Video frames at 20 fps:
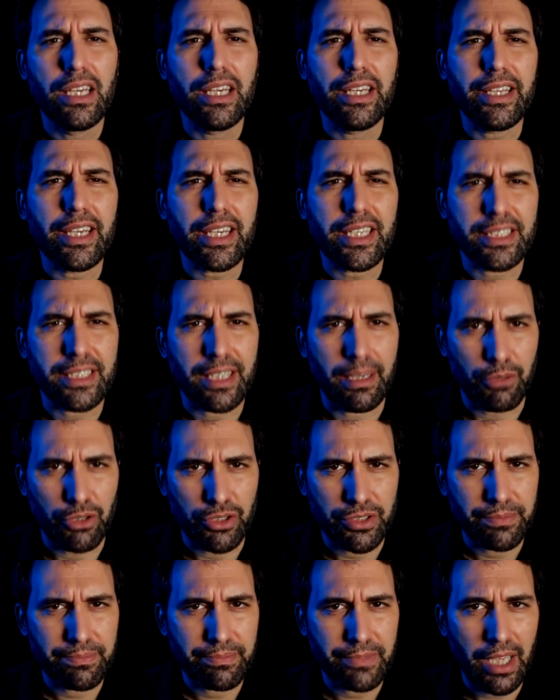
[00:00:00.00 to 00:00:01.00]
Y ya que
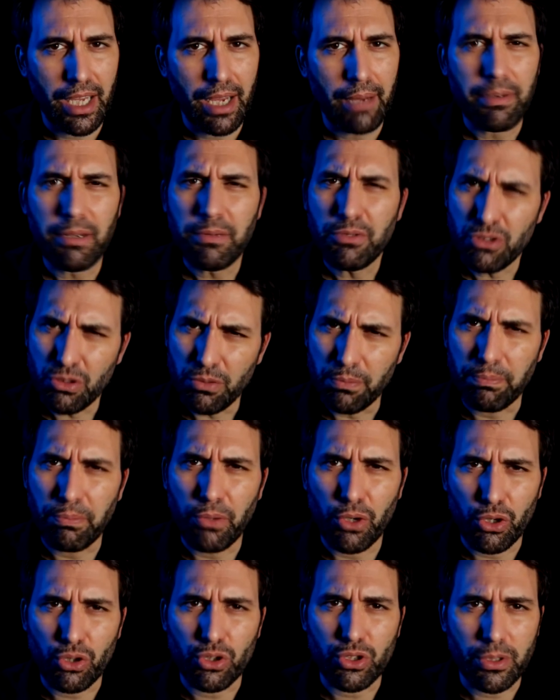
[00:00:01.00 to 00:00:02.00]
estamos, hablemos un
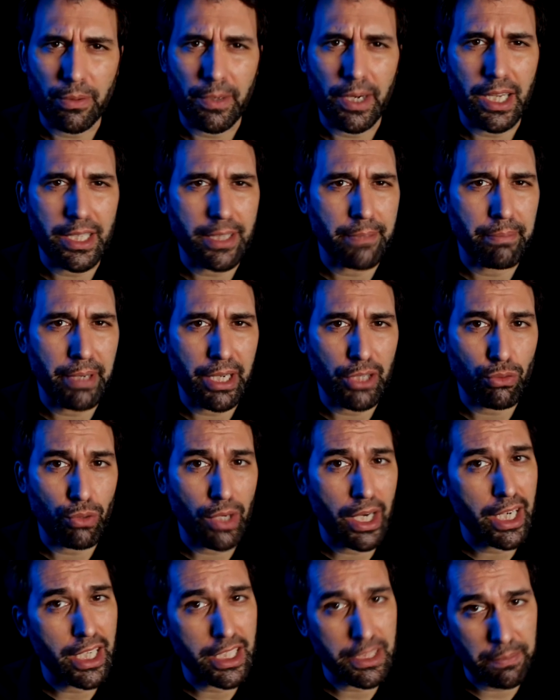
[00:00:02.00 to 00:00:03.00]
poco sobre la
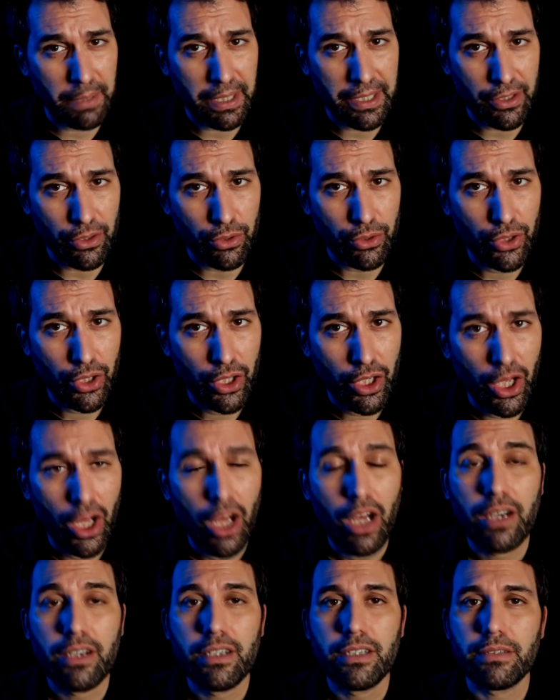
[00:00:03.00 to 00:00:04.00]
temperatura en el espacio,
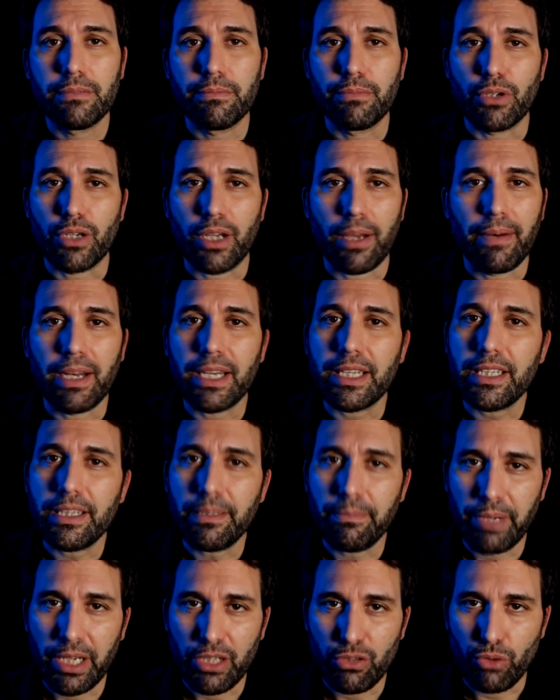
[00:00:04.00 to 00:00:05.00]
porque hablar de
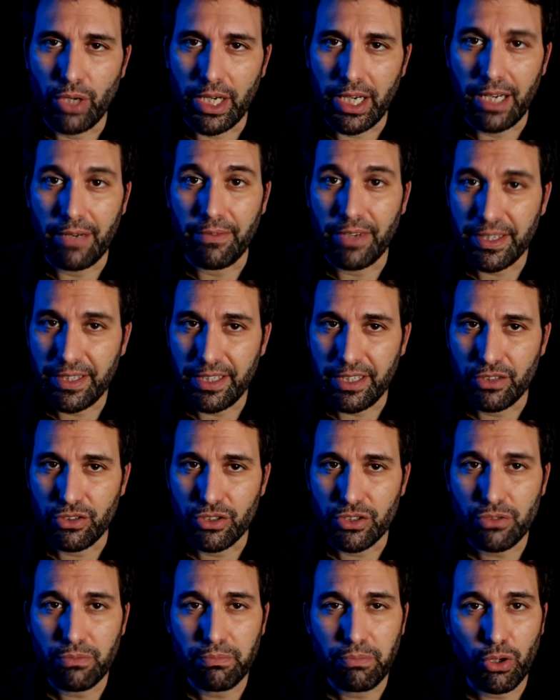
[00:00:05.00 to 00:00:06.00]
temperatura en el
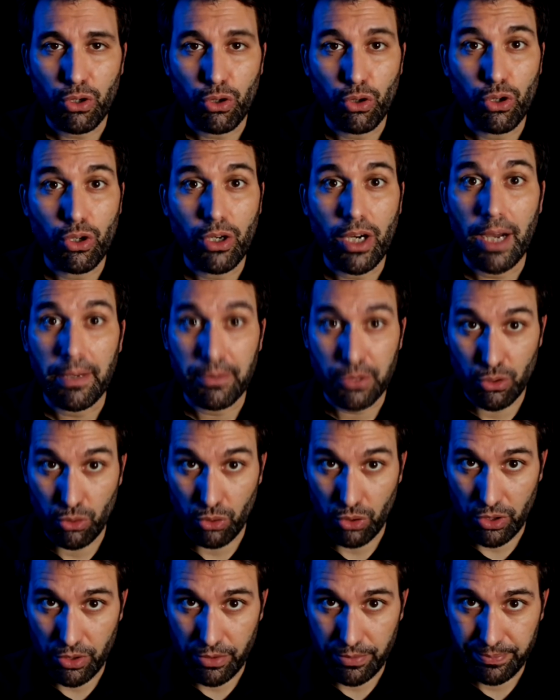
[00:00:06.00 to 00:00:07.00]
vacío es un poco
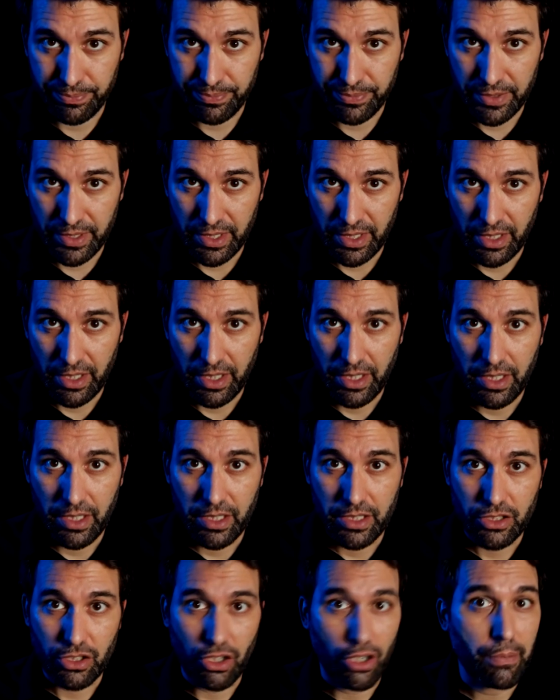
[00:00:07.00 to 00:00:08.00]
absurdo.
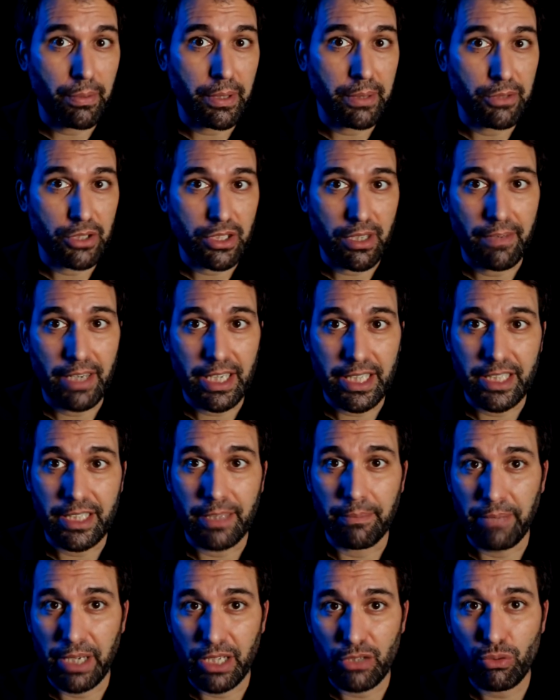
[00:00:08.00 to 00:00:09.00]
Solo podemos hablar de
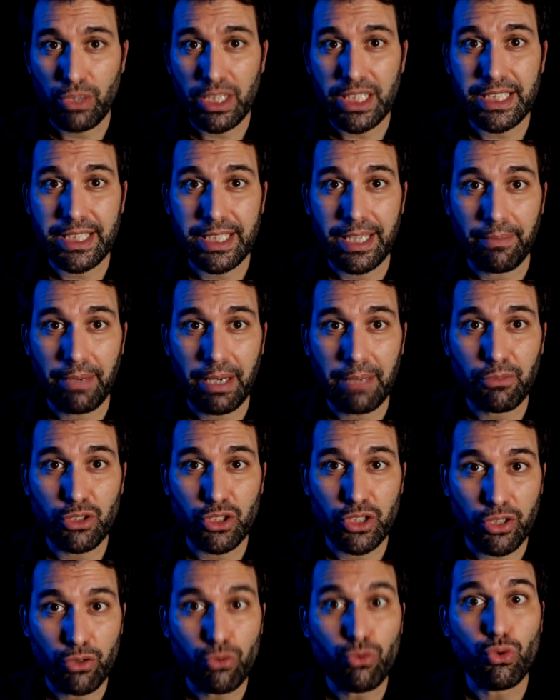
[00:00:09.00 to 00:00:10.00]
temperatura si
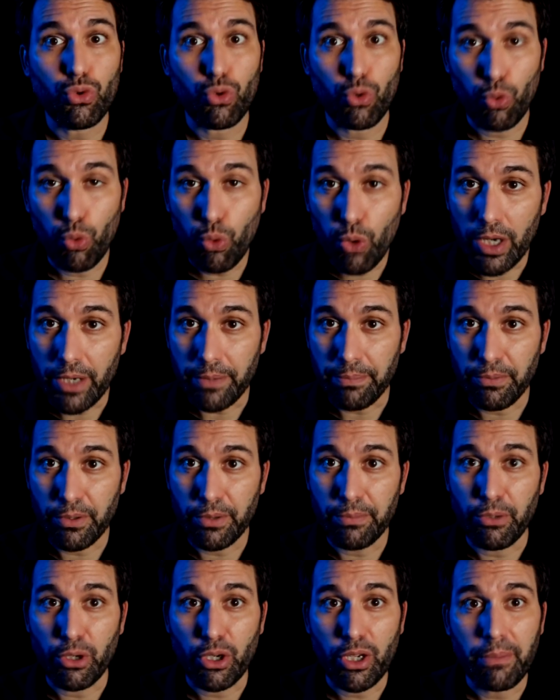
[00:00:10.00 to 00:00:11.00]
hablamos de un
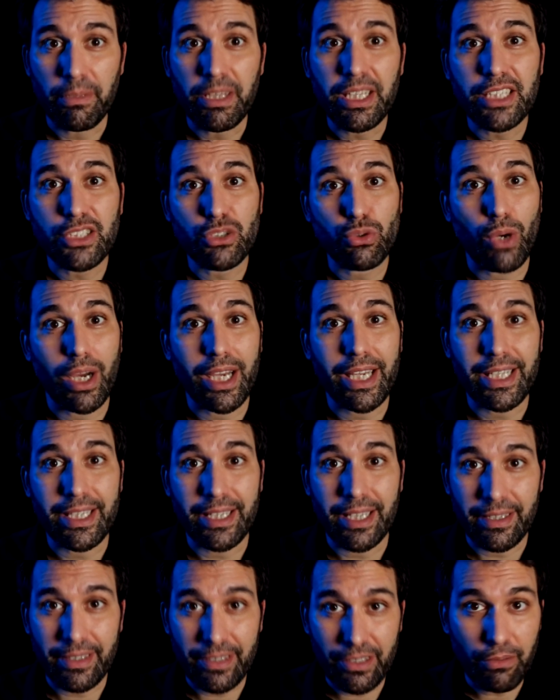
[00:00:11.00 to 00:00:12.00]
cuerpo porque mide su
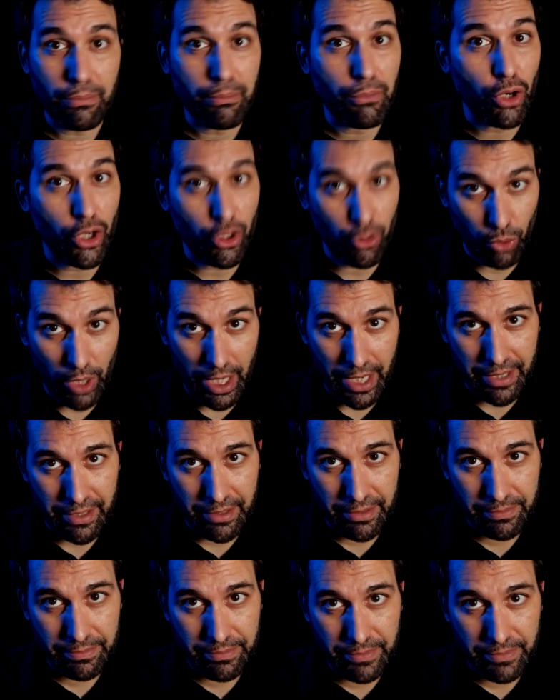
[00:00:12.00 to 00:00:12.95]
agitación molecular.